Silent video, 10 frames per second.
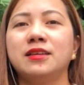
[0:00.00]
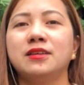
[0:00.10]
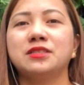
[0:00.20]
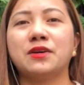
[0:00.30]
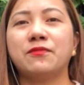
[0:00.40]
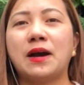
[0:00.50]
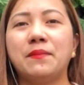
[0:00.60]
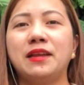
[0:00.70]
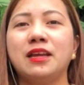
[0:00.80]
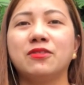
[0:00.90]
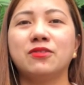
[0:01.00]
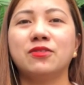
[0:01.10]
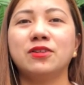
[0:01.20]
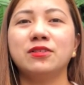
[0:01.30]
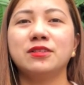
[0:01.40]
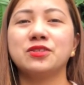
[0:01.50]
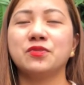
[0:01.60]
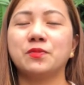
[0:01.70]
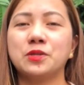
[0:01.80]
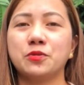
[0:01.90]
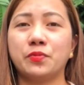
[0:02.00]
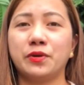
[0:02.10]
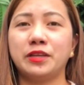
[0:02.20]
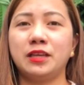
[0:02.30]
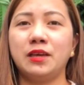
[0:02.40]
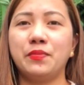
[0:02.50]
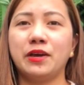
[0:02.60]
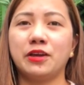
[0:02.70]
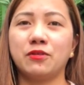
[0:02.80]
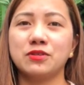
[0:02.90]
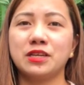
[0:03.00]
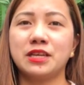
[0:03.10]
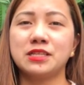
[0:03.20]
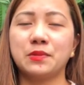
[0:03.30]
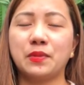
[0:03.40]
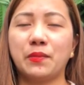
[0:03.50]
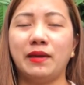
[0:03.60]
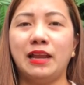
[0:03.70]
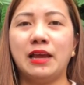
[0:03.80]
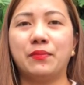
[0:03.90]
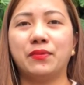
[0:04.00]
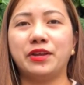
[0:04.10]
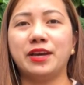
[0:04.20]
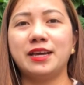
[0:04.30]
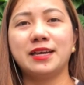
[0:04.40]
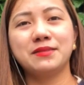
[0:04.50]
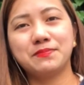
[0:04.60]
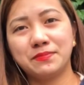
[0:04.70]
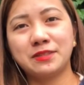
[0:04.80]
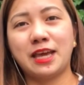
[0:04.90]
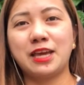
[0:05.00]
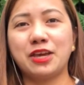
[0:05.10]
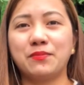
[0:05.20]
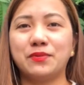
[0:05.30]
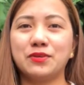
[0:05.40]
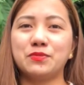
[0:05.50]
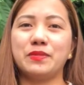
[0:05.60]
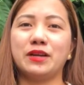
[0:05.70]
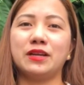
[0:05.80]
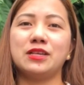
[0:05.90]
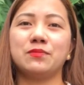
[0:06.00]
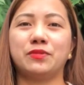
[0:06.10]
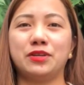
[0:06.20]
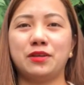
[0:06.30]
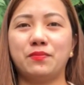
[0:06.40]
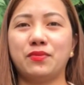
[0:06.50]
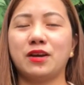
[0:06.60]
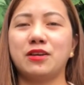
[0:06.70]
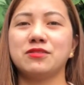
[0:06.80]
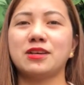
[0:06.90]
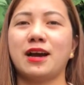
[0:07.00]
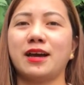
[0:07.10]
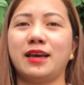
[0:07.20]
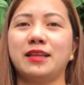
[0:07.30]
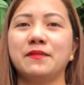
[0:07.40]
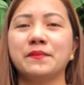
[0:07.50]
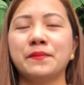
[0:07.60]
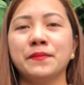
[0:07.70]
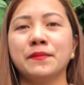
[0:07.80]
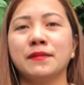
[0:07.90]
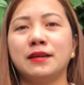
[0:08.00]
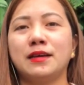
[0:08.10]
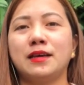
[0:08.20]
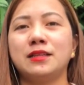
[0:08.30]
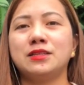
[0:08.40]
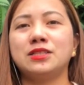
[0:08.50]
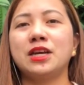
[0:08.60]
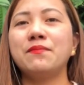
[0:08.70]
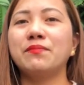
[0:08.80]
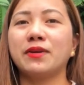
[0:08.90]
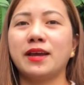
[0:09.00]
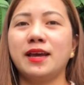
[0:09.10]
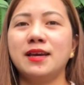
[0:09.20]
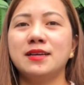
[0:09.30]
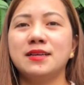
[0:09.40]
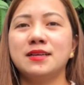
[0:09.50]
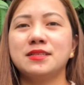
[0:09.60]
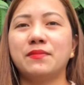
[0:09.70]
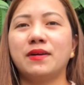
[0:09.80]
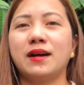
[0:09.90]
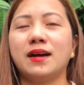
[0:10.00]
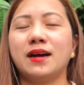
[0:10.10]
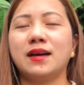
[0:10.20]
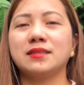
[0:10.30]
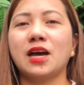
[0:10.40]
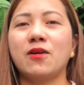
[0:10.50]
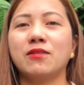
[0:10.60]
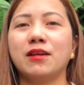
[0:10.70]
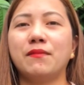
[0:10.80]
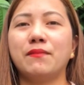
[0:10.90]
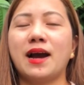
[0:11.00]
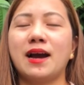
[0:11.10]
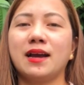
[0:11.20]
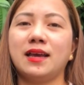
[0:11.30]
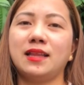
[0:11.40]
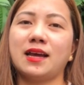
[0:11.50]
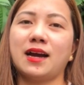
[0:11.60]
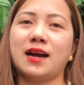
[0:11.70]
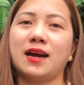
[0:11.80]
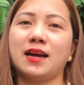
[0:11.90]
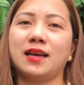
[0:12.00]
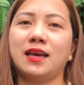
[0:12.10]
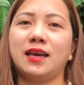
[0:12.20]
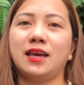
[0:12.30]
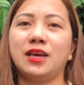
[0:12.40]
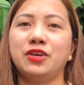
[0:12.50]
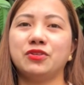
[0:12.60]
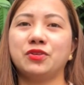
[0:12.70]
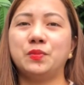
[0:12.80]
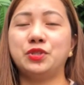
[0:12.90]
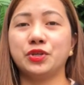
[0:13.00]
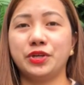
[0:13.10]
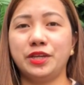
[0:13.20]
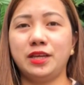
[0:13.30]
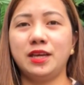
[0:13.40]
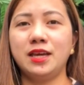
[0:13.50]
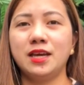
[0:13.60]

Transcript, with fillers: sa family ko na super supportive, kay Roxanne at sa pamilya po niya. Ayan, thank you po. Very supportive po kayo sa akin. And syempre, sa mga taong naging bahagi ng aking YouTube journey,